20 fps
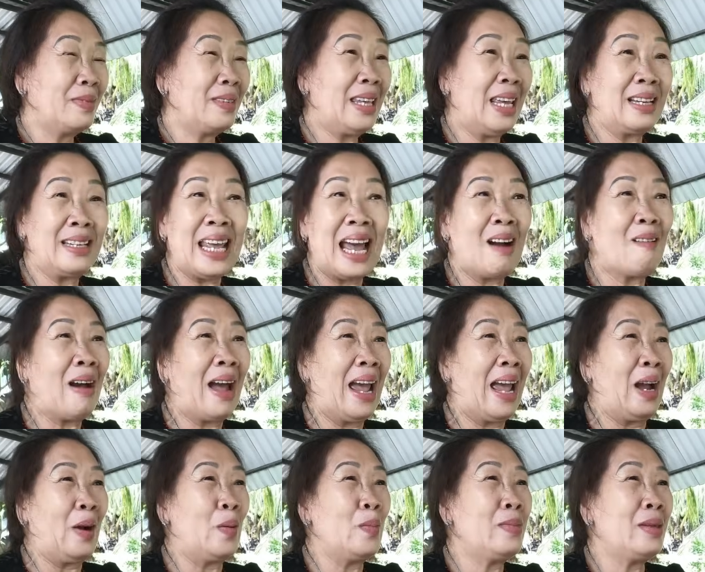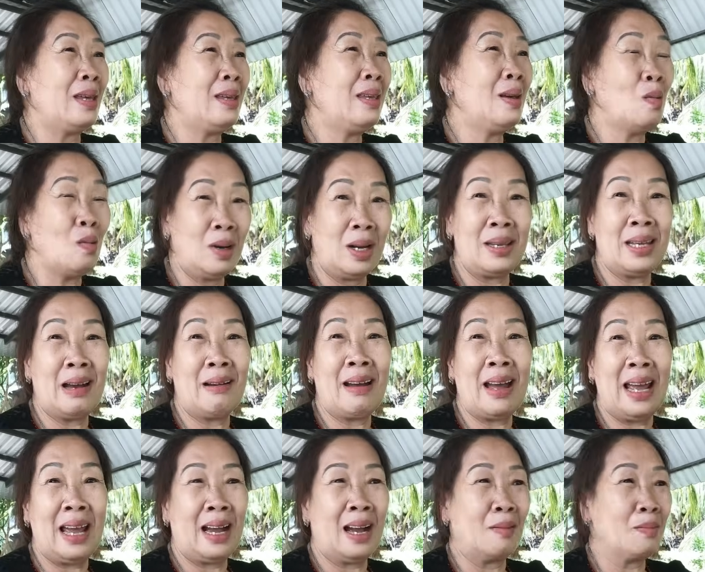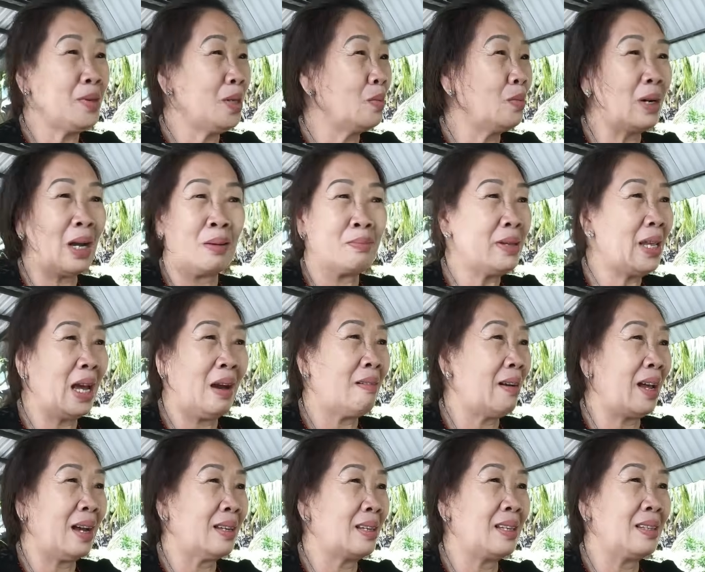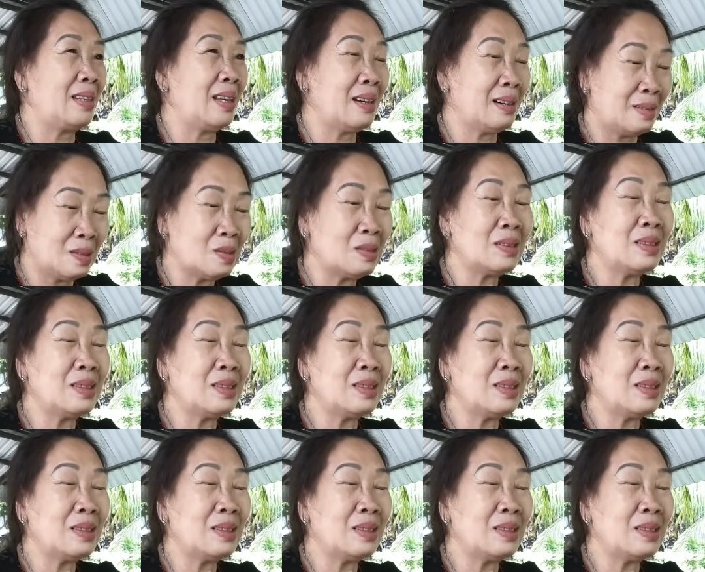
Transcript: việc giao hàng cũng vậy vui là giao hàng không vui là không giao hàng gì chứ